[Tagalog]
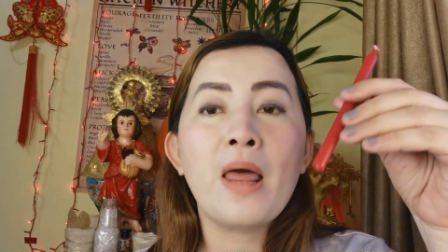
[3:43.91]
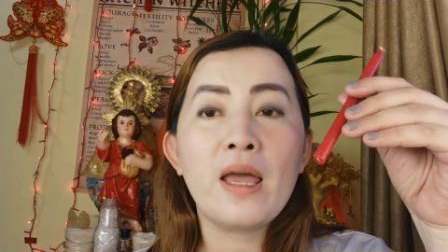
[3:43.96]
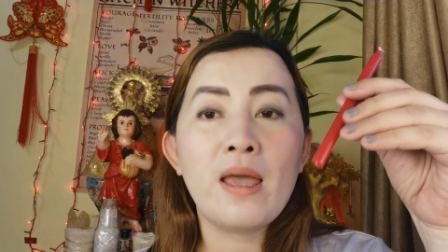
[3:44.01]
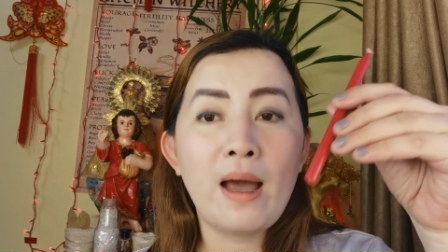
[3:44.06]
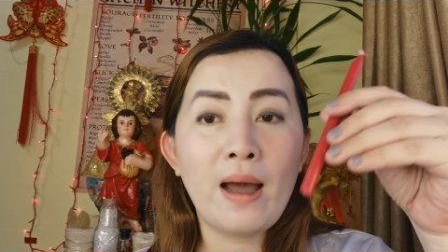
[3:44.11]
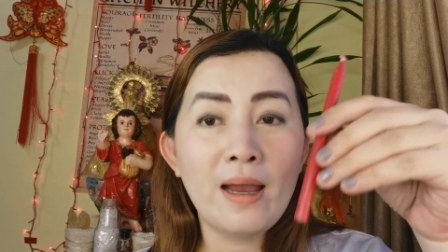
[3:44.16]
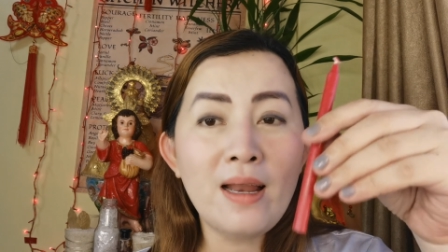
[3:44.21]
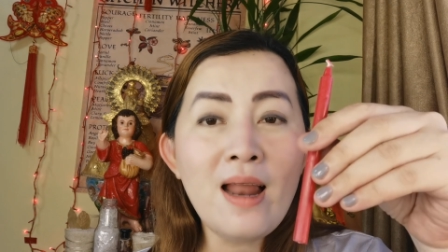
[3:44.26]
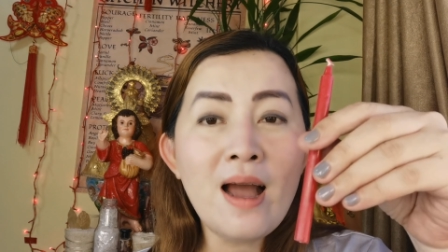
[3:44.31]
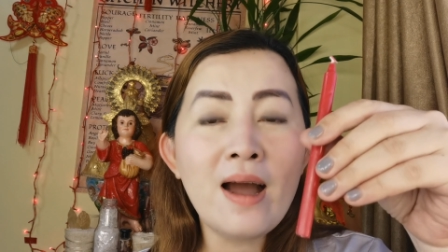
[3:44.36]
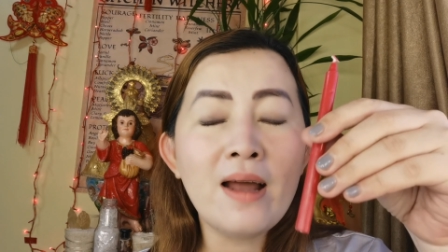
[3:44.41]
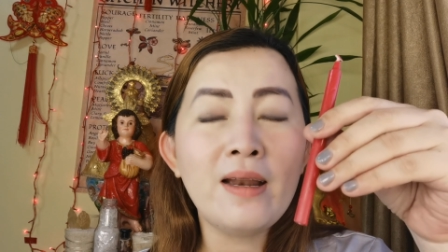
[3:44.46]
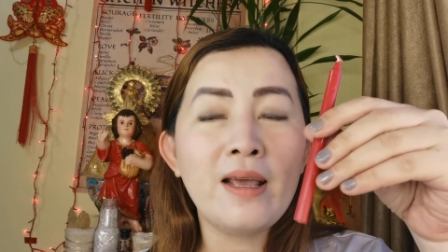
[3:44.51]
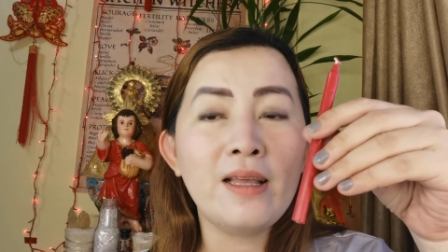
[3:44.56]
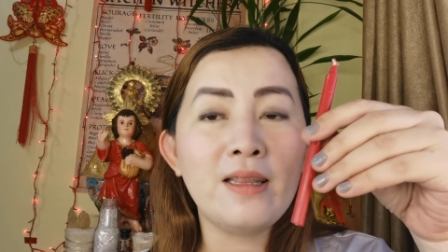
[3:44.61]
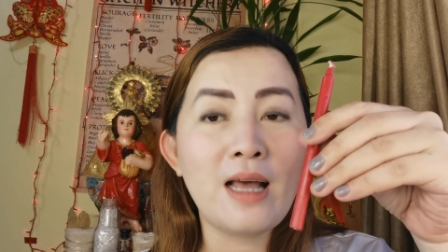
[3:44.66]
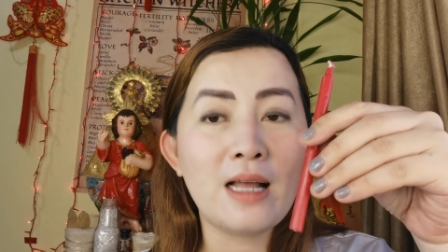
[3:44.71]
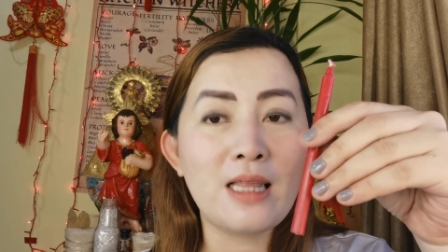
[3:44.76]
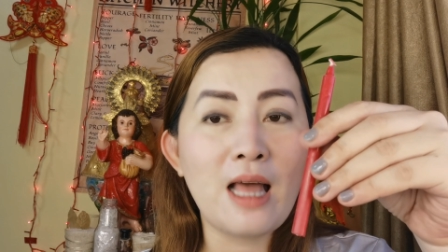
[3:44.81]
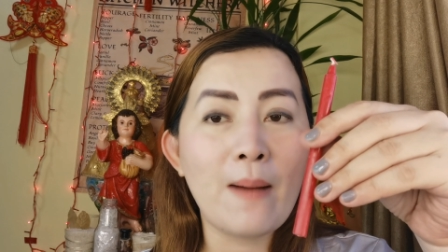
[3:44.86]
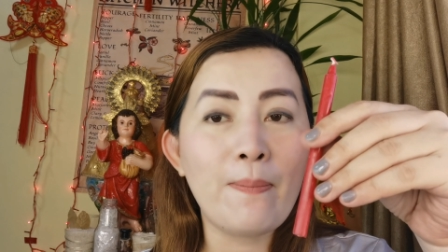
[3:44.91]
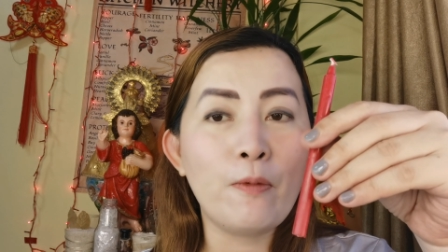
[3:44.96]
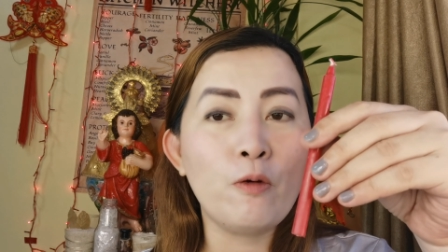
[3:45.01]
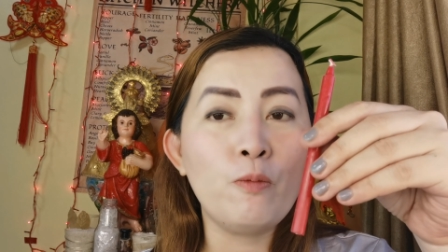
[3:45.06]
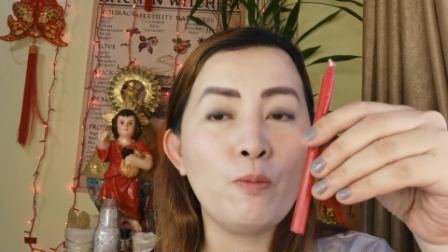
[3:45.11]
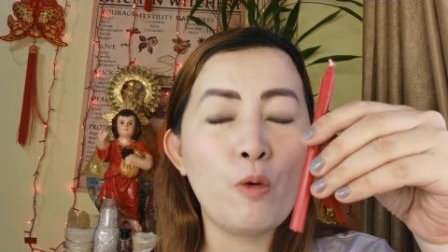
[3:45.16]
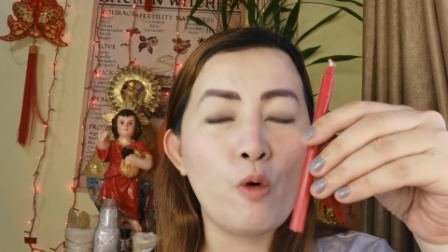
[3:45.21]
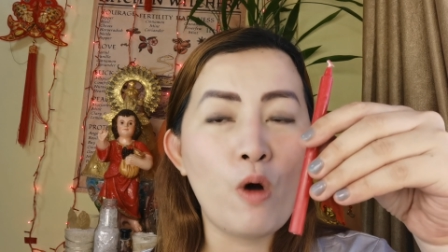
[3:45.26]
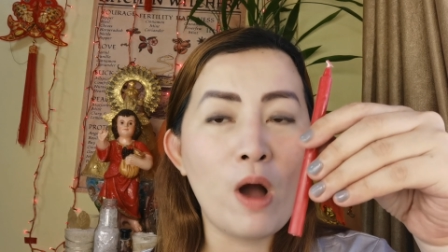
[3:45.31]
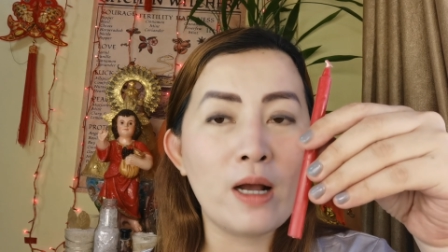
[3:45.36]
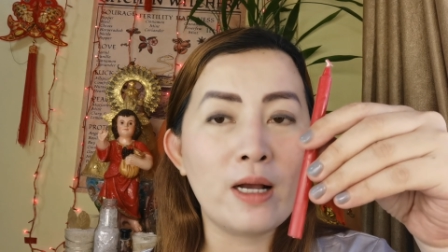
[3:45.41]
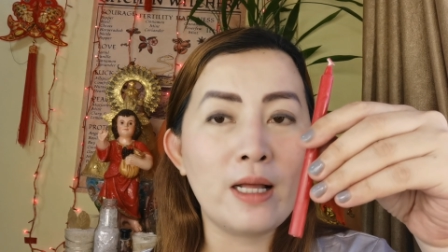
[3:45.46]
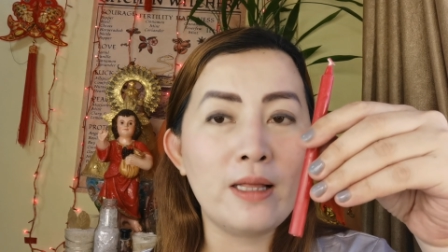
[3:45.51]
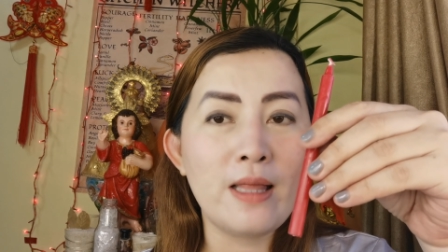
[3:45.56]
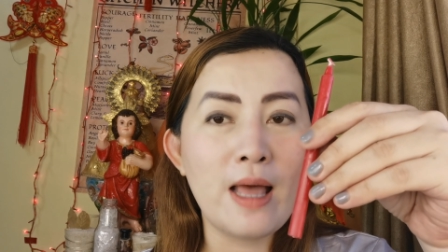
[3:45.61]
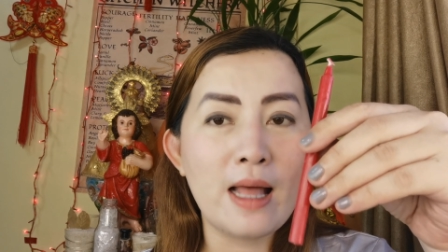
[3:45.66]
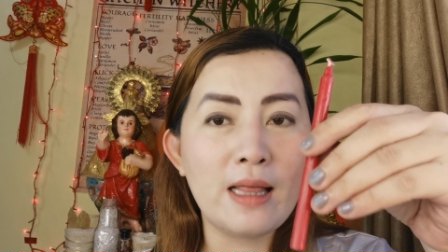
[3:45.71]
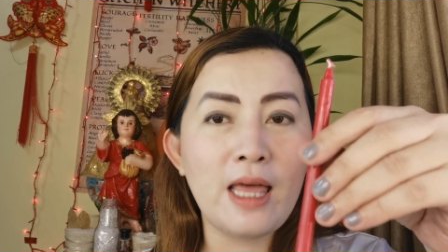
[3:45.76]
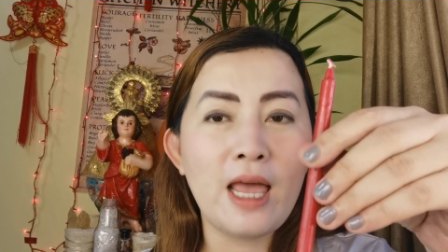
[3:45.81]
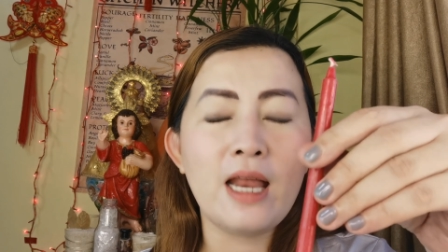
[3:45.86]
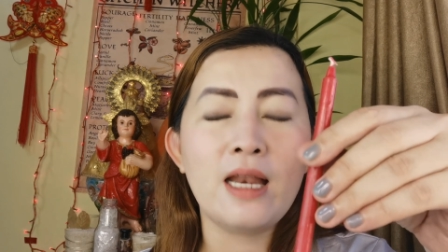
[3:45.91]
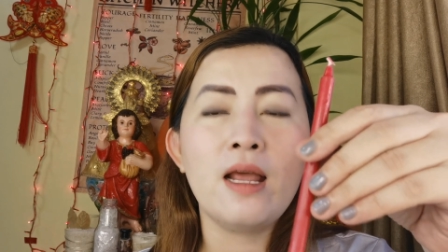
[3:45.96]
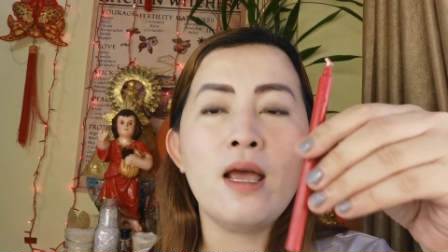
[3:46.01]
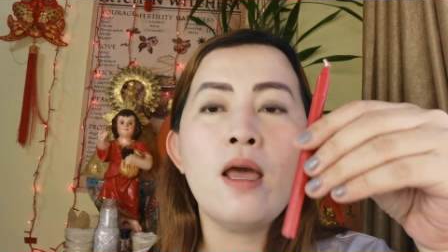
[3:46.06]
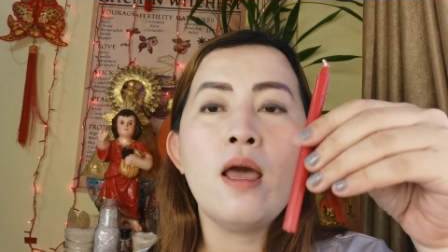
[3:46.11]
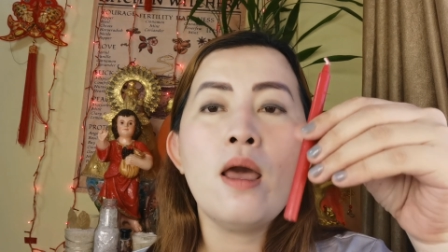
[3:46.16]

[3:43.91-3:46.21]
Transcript: Kaya kailangan na itatapon po kaagad natin.